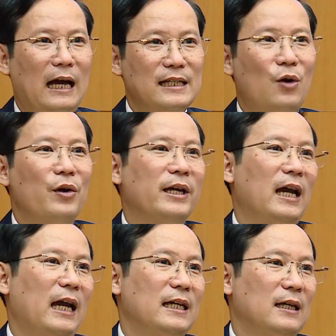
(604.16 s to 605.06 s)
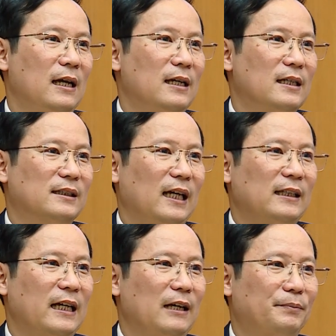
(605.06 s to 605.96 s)
Ngay sau hội nghị này sẽ
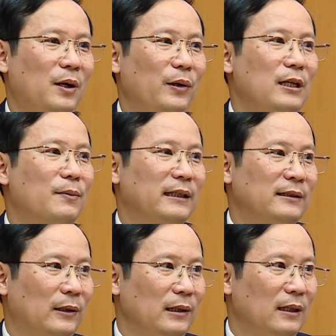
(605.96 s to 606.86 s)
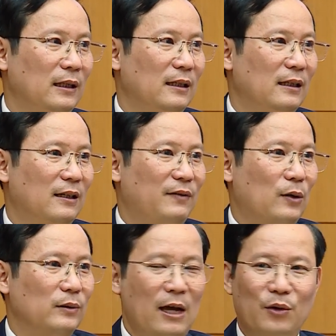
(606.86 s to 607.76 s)
thành lập hội đồng kết nối và
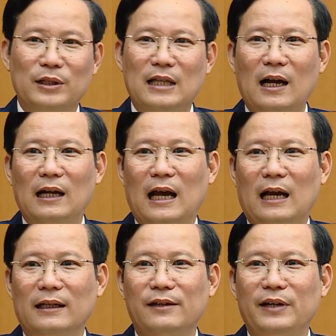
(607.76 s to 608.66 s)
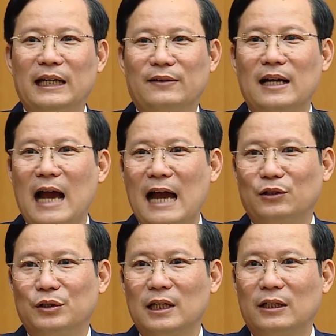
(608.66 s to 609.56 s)
cũng theo nguyên tắc là đơn vị nào đăng cai tổ
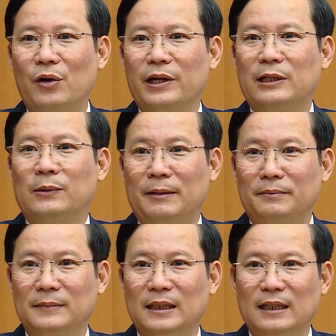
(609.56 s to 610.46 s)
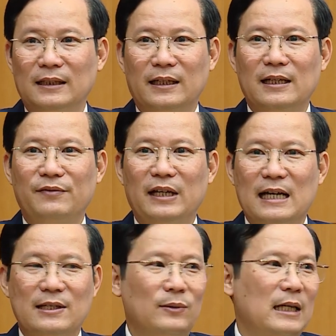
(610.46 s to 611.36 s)
chức cái hội nghị đầu năm thì đơn vị
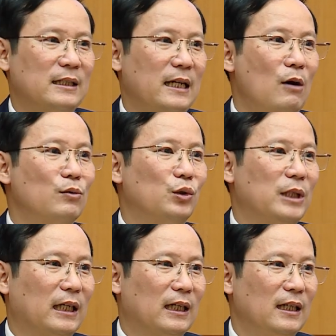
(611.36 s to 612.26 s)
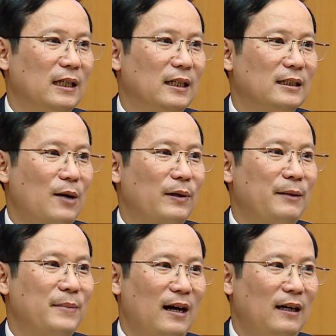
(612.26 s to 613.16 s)
đấy cũng là sẽ đồng chủ tịch trong cái
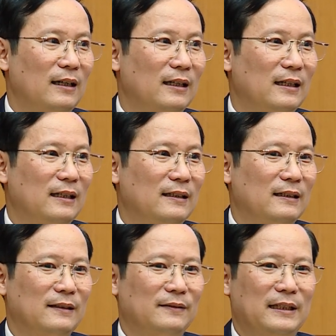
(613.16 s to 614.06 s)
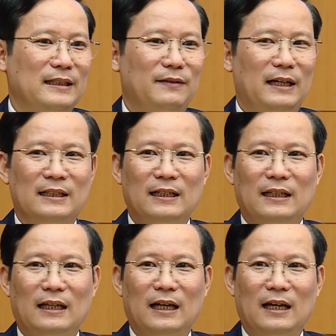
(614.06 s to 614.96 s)
năm đó và như vậy thì